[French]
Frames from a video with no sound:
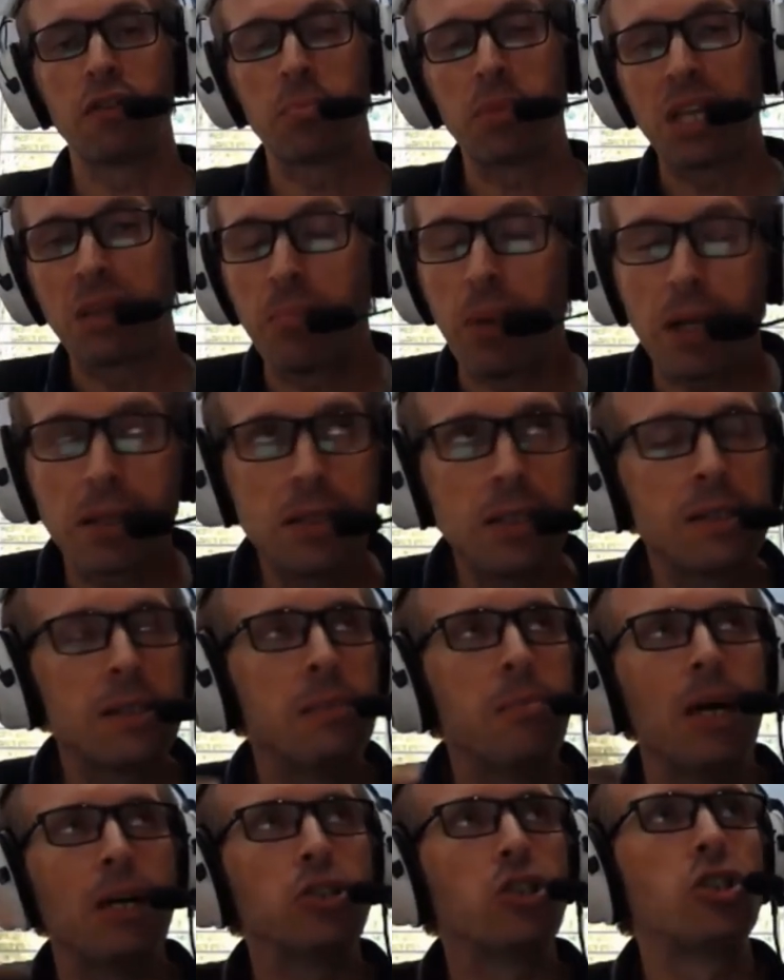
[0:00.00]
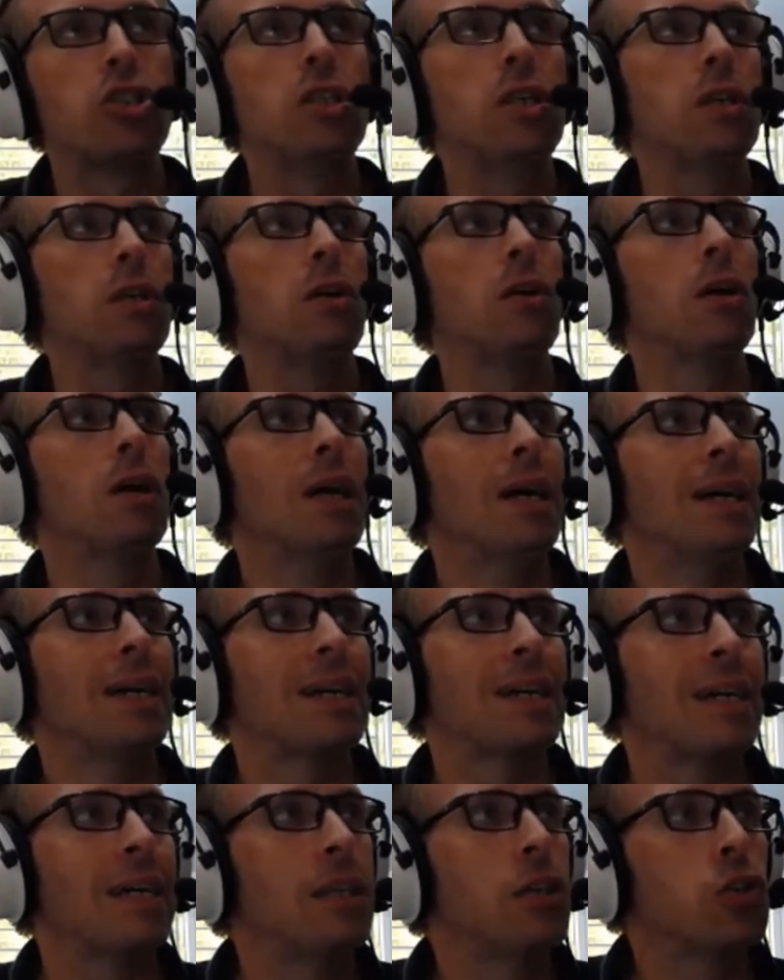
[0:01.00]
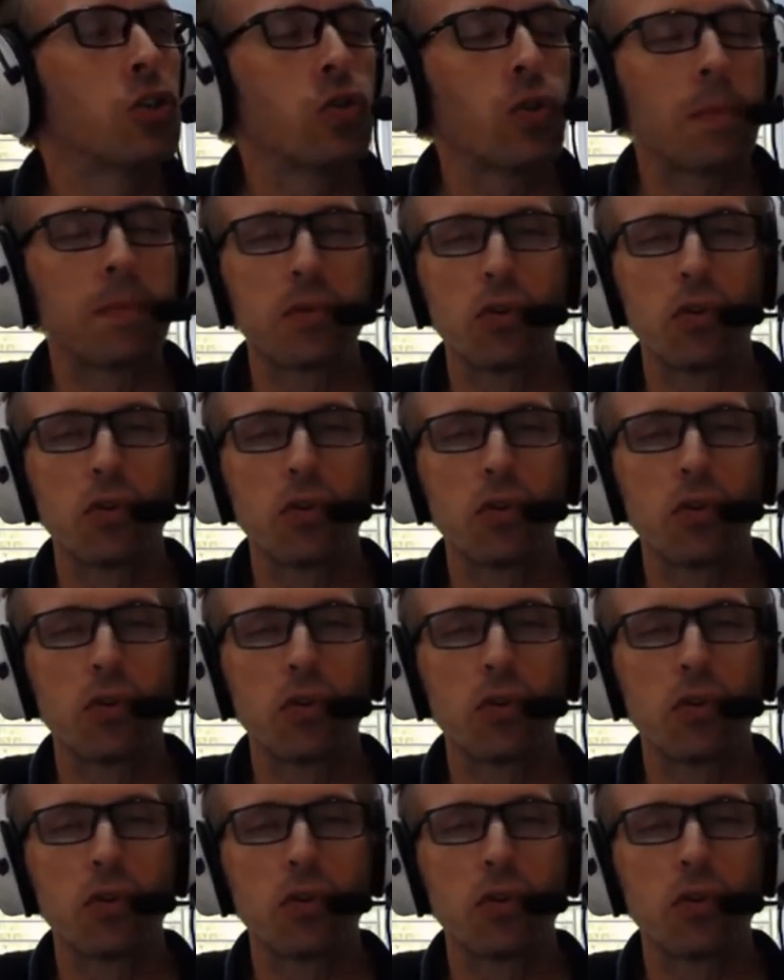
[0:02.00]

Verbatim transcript: t'en fais peut-être partie, s'imaginent créer des